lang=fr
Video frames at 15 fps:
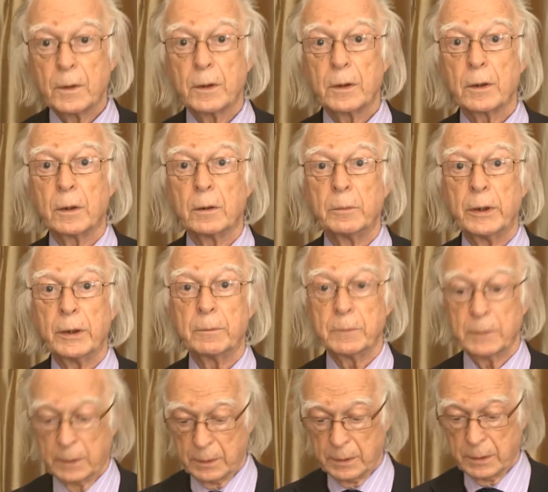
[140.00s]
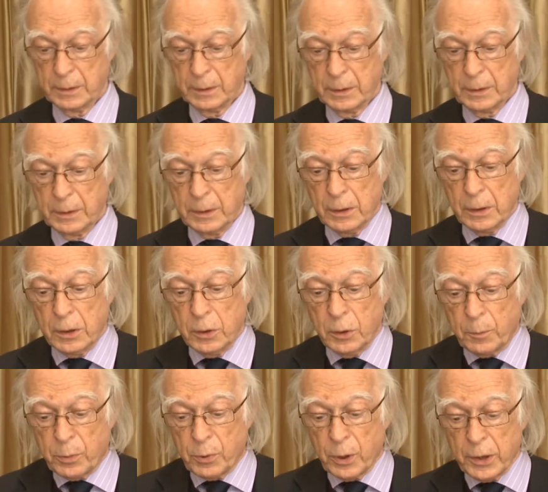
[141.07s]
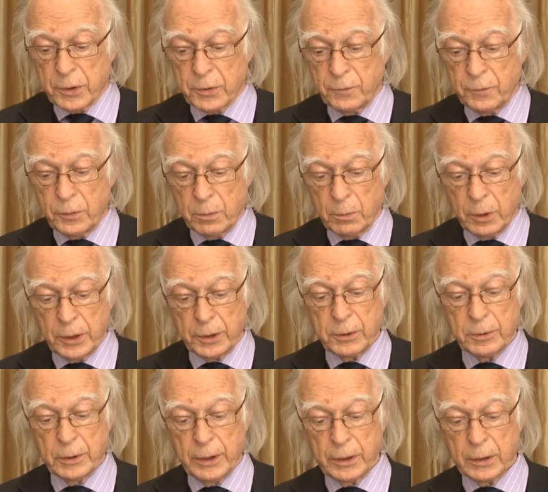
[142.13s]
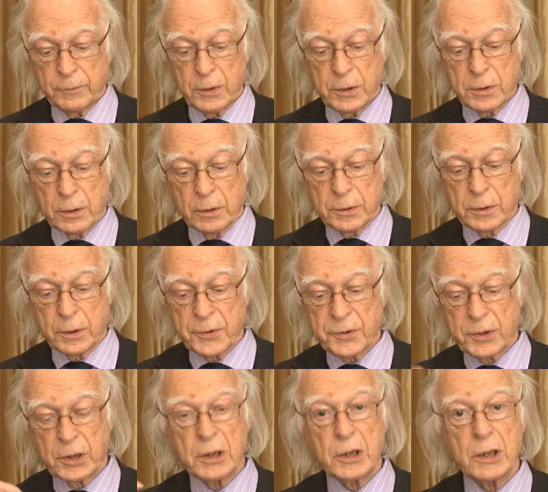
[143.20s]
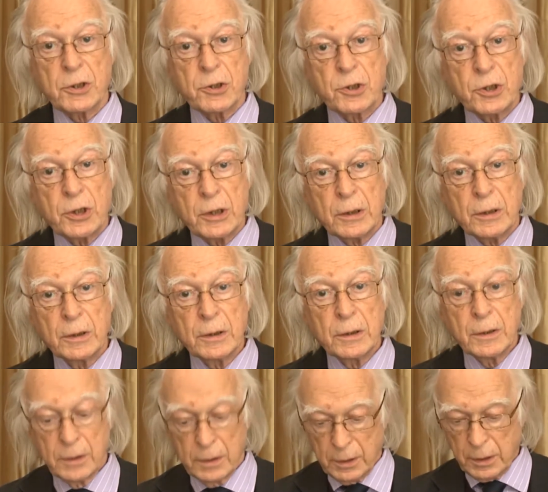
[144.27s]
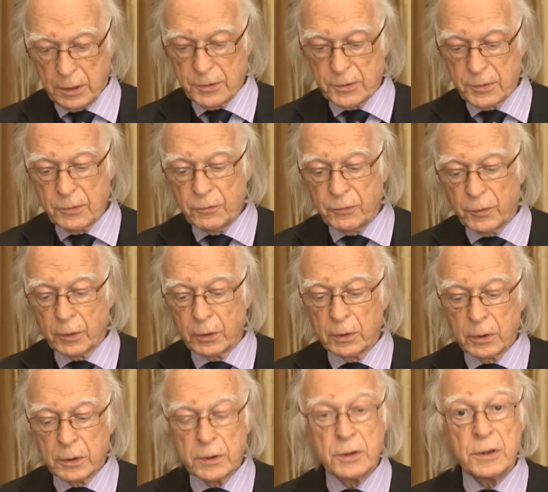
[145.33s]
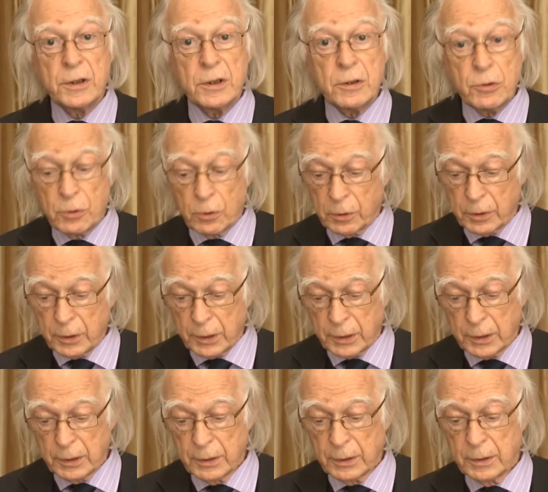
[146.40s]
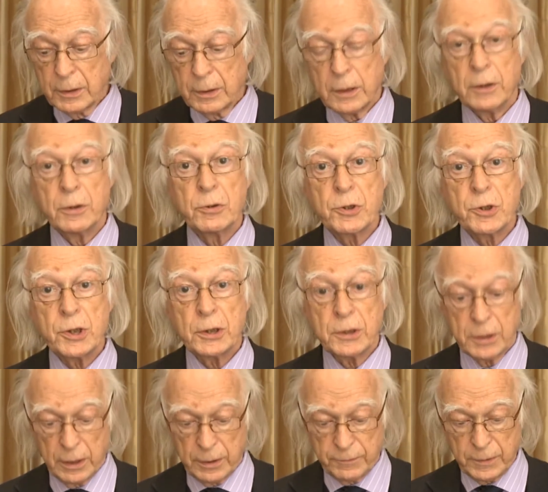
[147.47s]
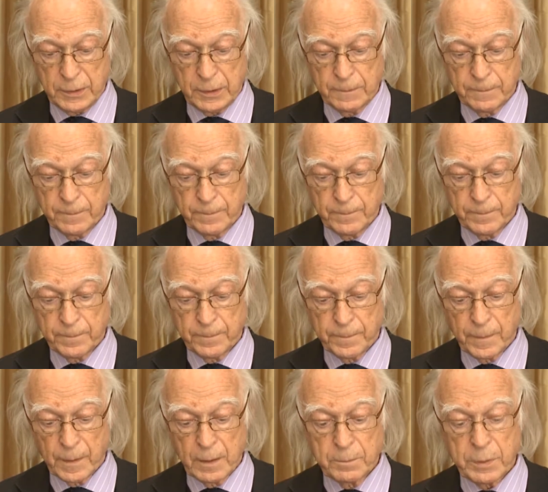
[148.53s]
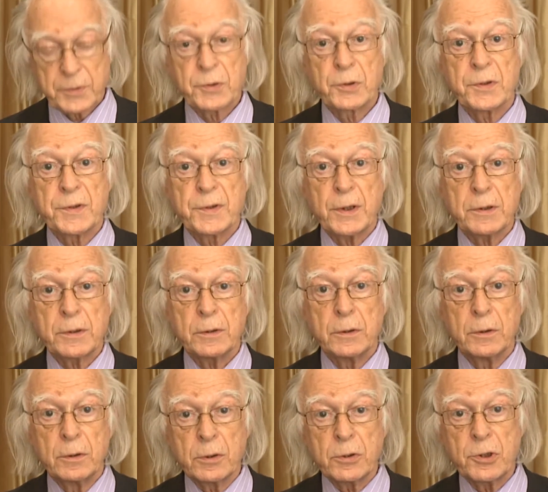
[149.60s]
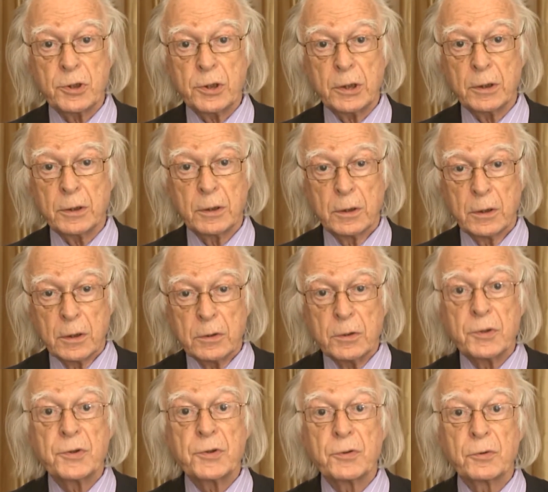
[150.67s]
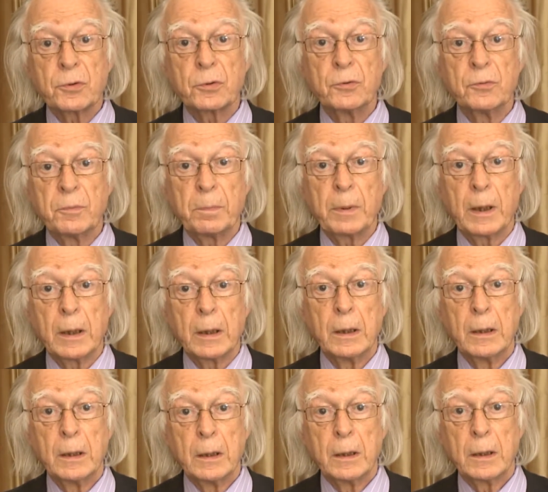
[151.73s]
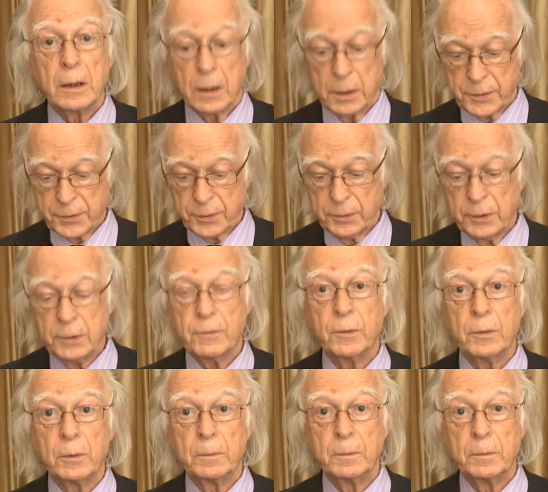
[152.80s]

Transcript: Quand même, le point de vue moléculaire avait tendance de cacher et souvent d'ignorer la logique de la vie, parce que cette logique ne se trouve pas à ce niveau.